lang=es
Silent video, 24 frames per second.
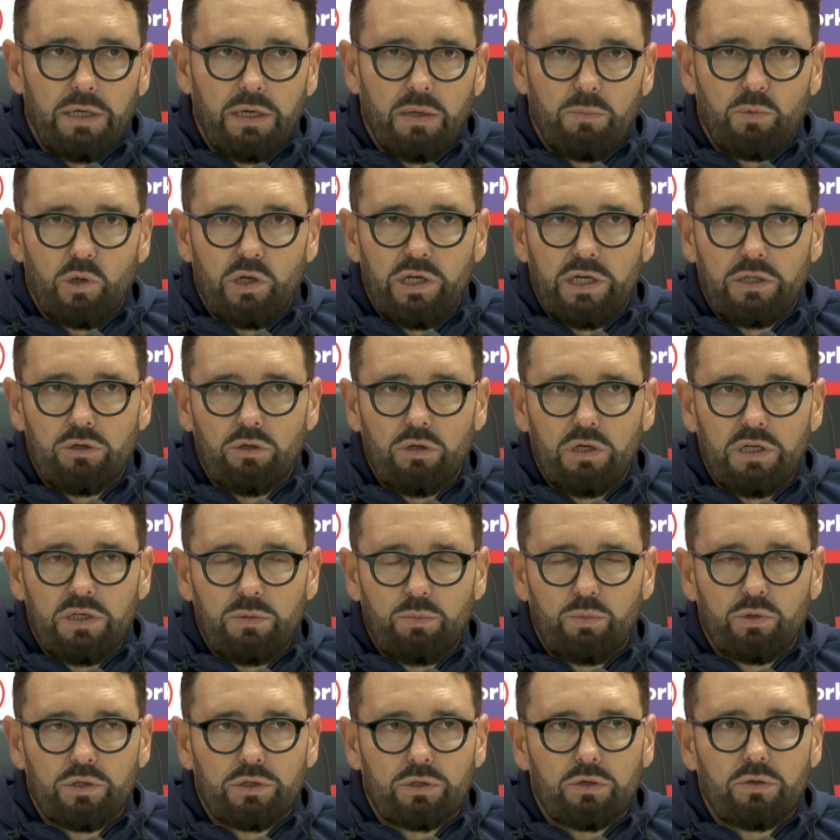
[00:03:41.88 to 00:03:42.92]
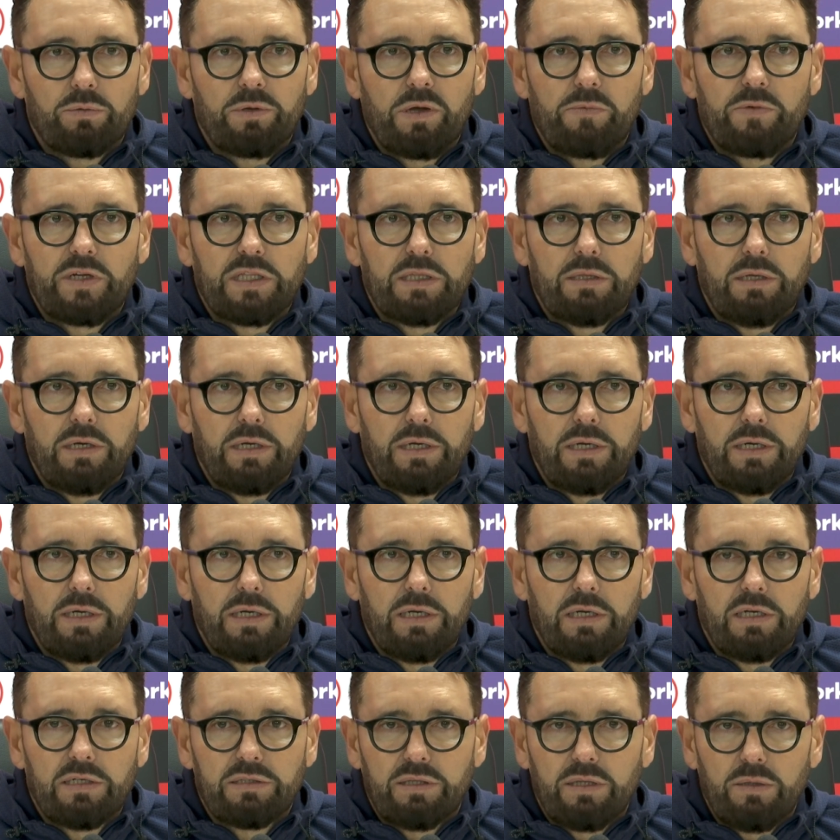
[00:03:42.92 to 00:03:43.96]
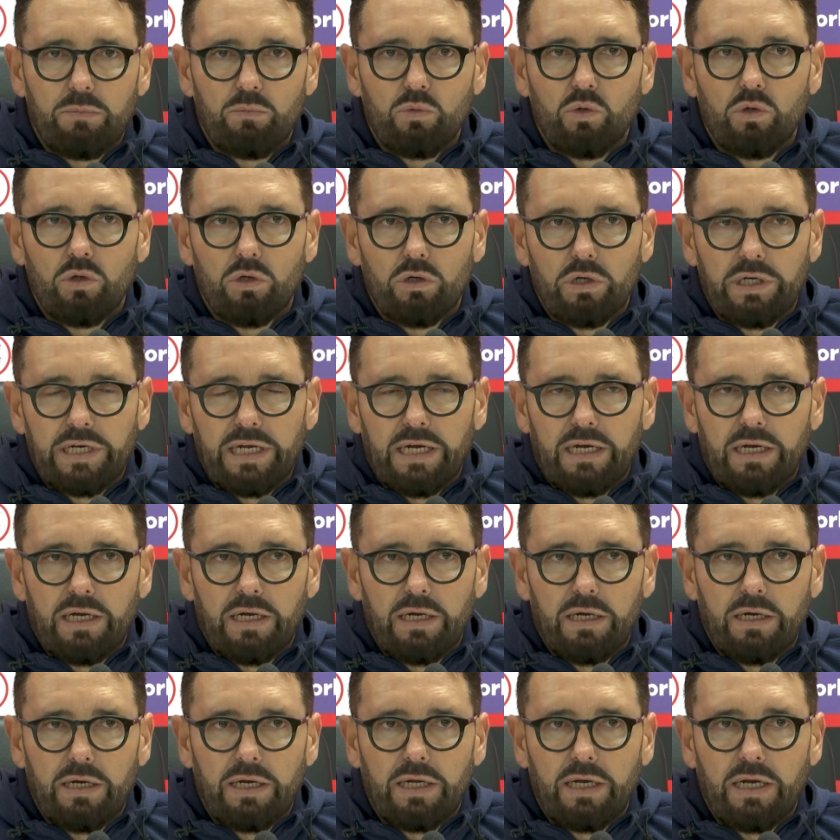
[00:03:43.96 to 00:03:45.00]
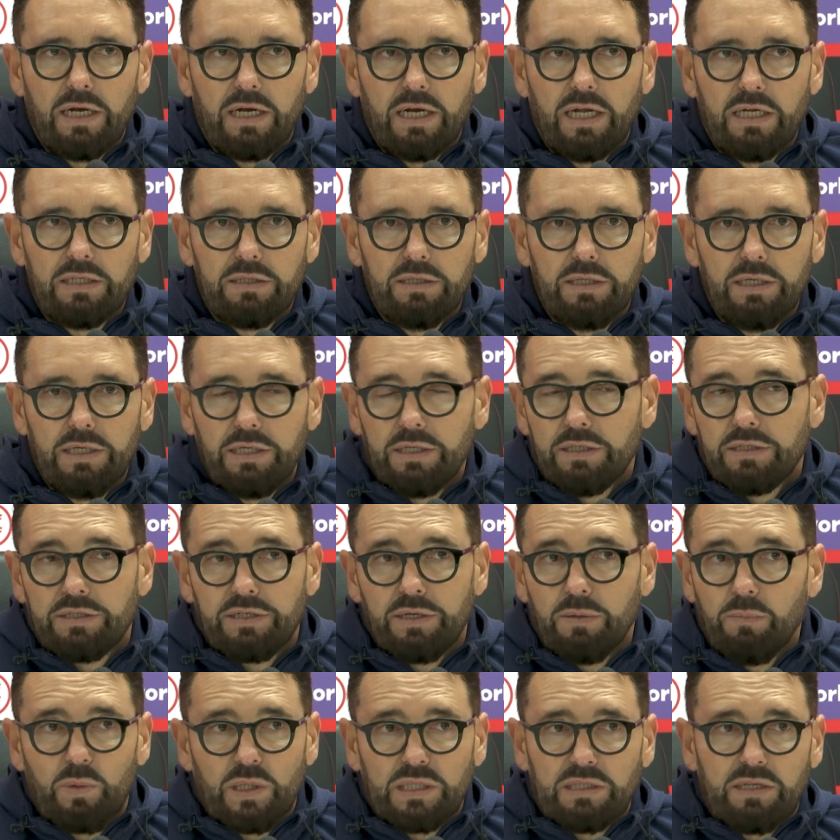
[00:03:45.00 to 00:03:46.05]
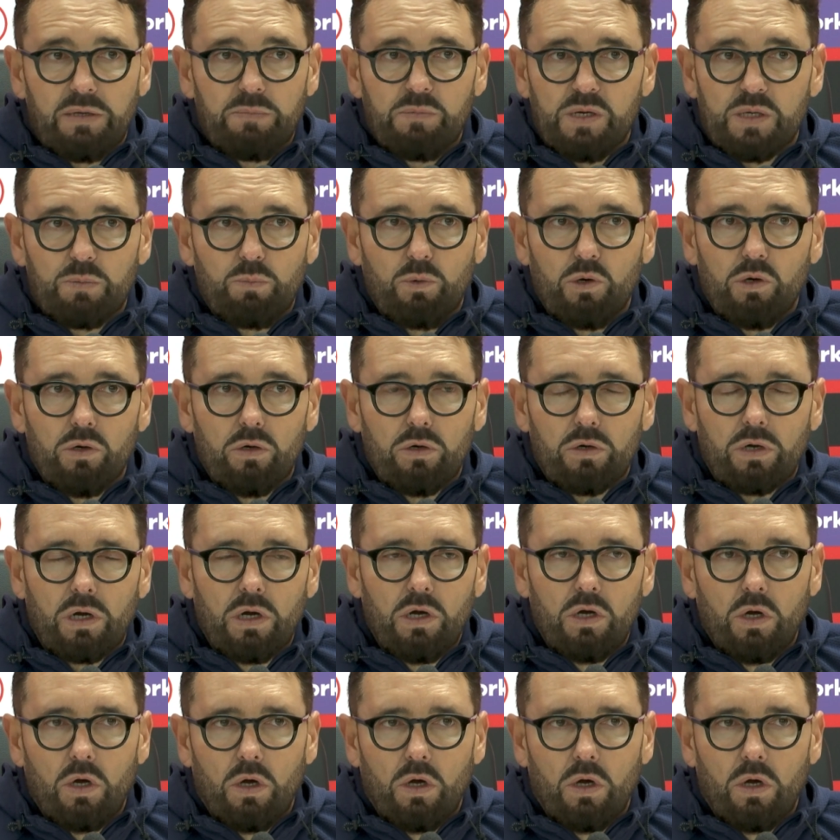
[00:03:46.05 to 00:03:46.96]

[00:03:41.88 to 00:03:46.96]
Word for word: apoyándoles, pues obviamente el estímulo era, era grande y siempre temes por